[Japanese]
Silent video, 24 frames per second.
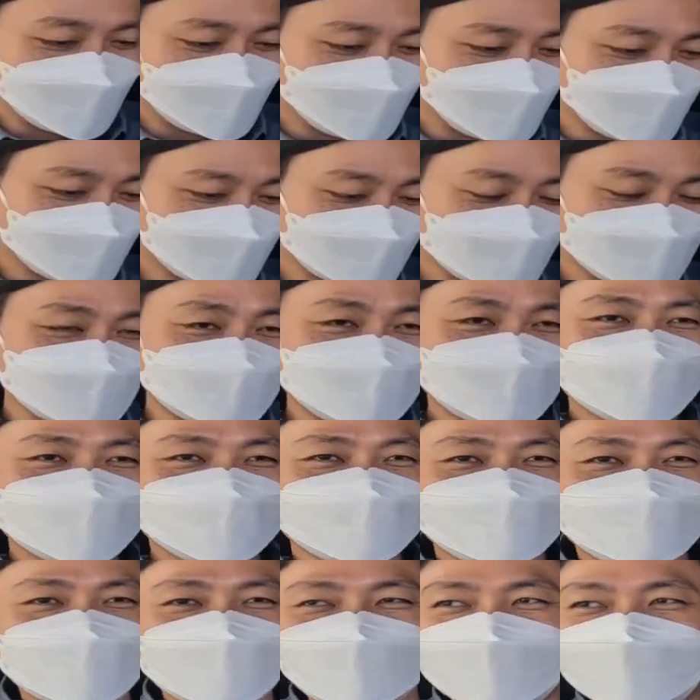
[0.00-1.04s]
なんか気
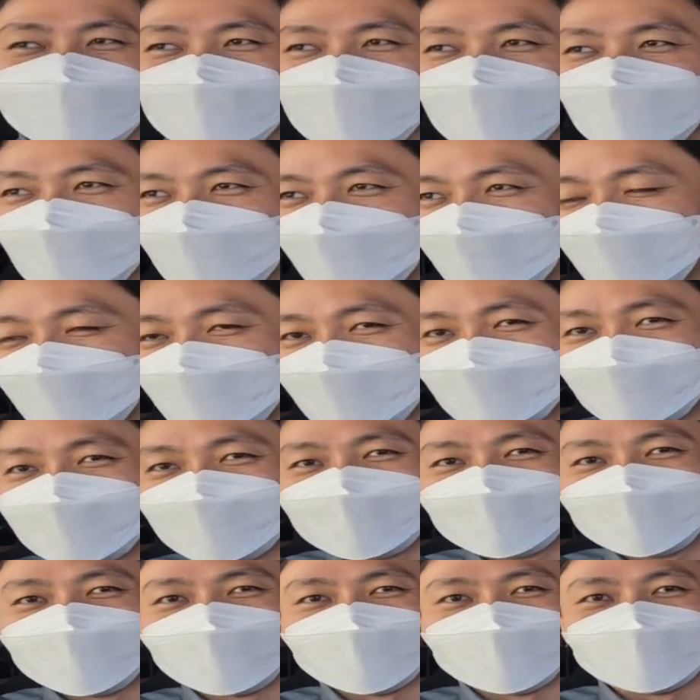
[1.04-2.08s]
づいちゃいましたよ気づいちゃい
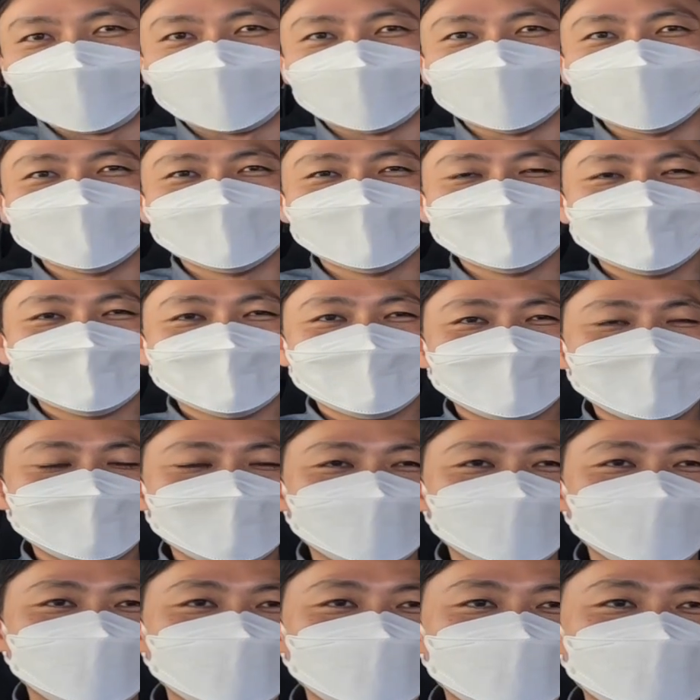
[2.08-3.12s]
ました、うん、
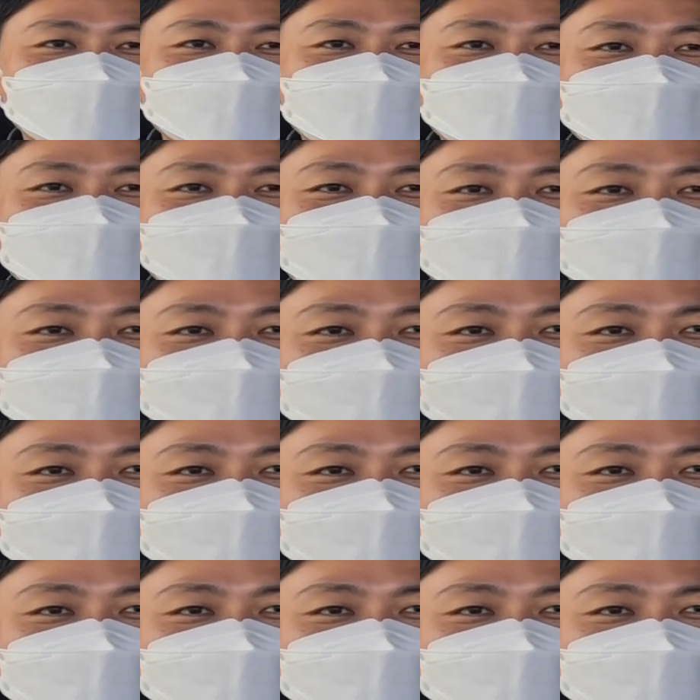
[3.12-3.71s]
左足